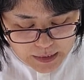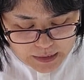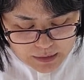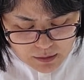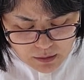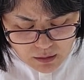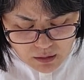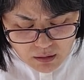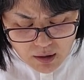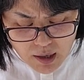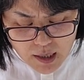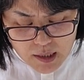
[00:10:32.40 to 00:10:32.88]

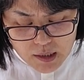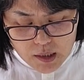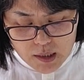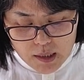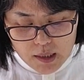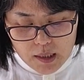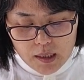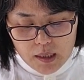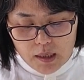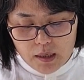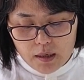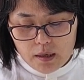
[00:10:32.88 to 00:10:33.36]
여러
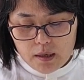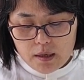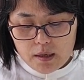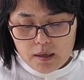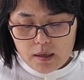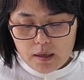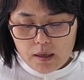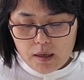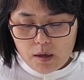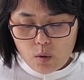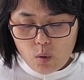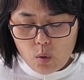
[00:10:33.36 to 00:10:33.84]
가지
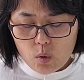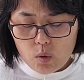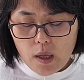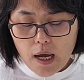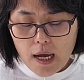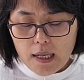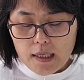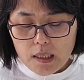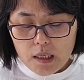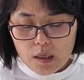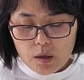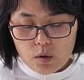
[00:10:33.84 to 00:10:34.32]

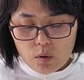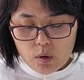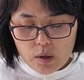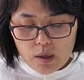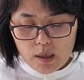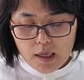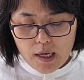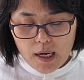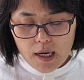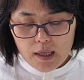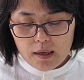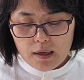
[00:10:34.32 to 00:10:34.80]
고난이 있고
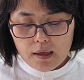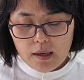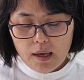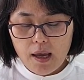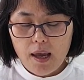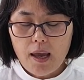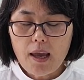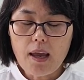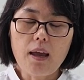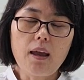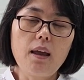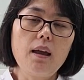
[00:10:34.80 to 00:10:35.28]
이렇게 하는
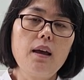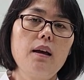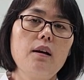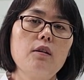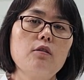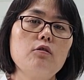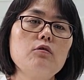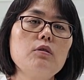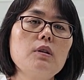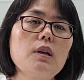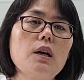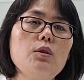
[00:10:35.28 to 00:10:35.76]
게
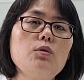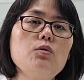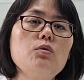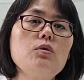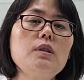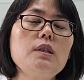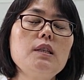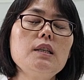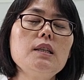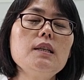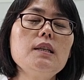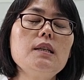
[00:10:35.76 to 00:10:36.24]
우리가
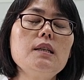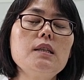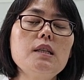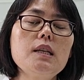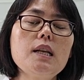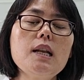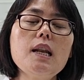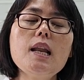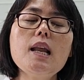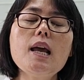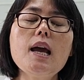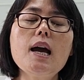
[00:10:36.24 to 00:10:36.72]
육신을
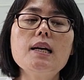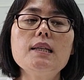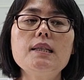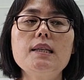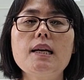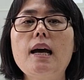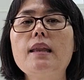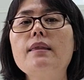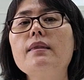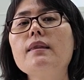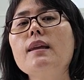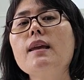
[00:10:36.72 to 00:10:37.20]
신뢰하지
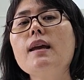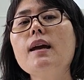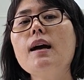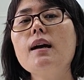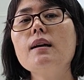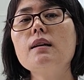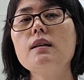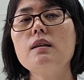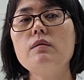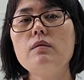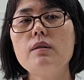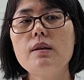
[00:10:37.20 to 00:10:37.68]
않게
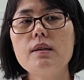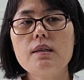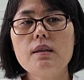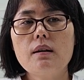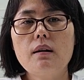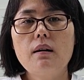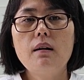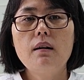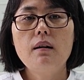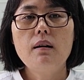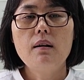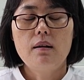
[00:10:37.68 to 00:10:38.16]
하기 위해서
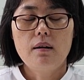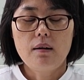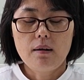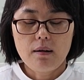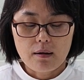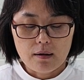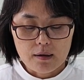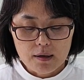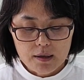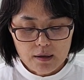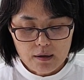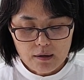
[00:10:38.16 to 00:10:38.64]

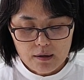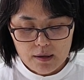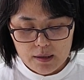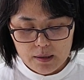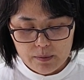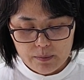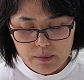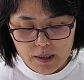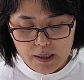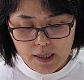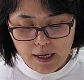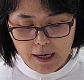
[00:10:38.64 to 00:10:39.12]
어, 그런
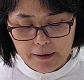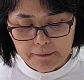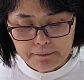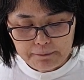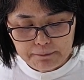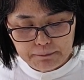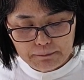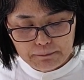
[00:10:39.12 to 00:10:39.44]
것입니다.